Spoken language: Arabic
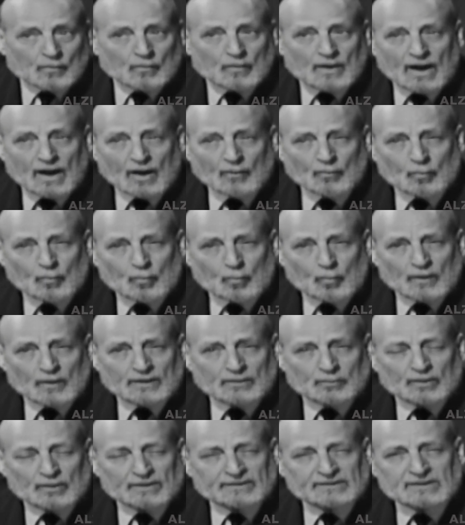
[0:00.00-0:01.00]

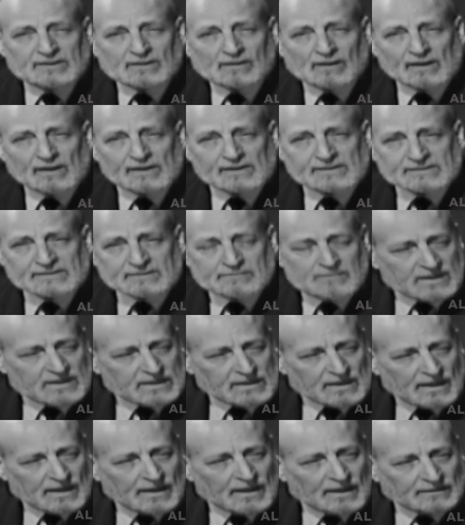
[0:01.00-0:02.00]
وأول وثيقة
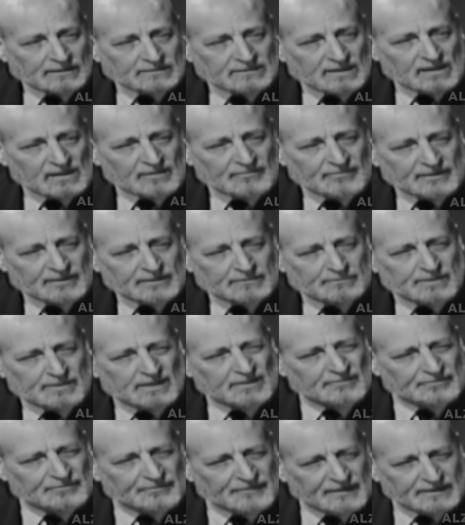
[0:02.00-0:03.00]
رسمية اعترفت
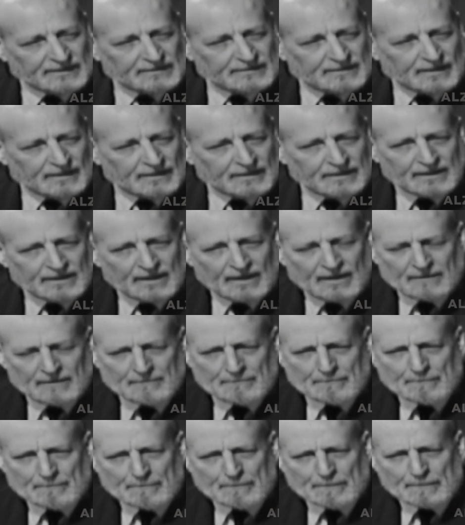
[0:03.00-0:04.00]
بالفايدة هي
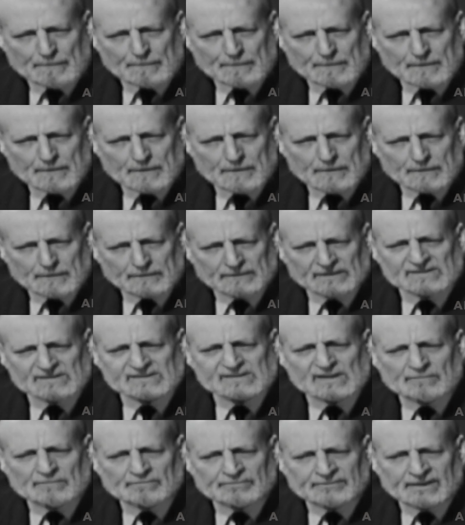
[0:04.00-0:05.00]

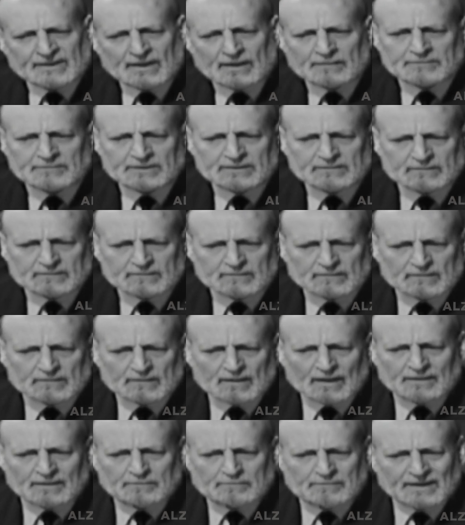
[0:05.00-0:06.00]
نظام نامت
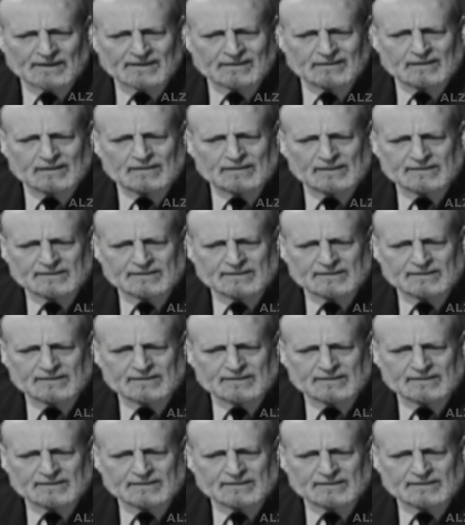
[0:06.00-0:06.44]
البنك